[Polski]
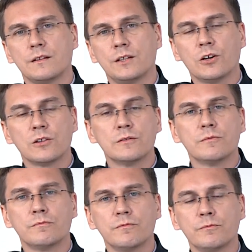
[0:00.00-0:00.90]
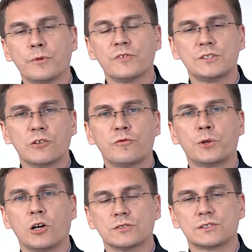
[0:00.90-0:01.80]
I on powiedział
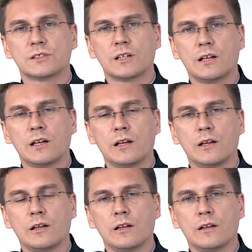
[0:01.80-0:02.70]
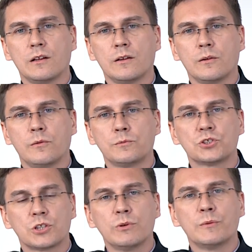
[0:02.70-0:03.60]
wprost:
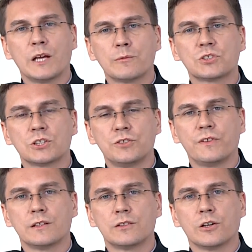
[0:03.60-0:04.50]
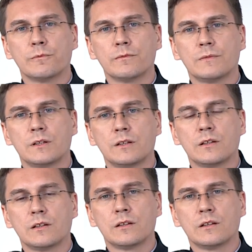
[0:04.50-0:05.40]
Przyszedłem na mszę świętą.
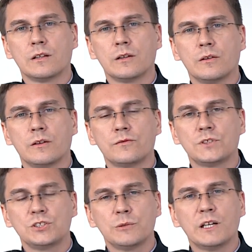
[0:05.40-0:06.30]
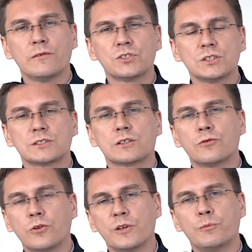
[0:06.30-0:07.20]
Wcześniej miałem wszystko w
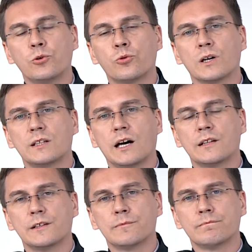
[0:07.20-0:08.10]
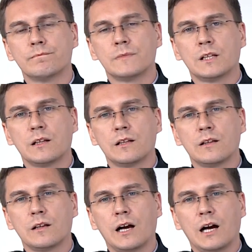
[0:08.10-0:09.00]
głowie poukładane,
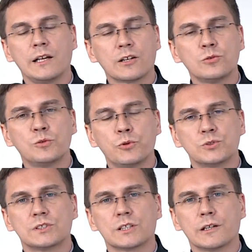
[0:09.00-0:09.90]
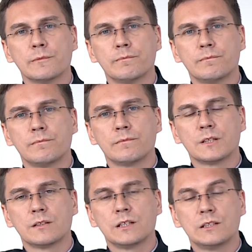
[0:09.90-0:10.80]
ale jakąś pustkę
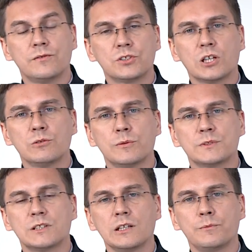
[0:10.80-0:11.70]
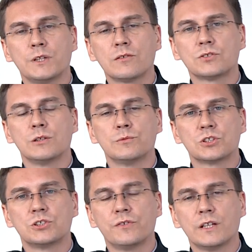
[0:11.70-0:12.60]
kiedy wyszedłem z tej pierwszej
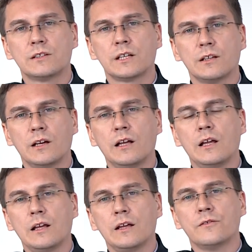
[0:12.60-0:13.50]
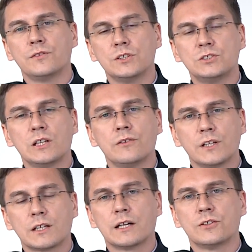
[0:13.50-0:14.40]
mszy świętej w niedzielę
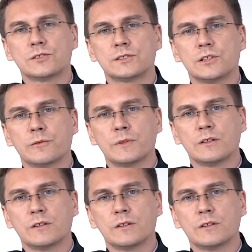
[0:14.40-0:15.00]
wielkanocną,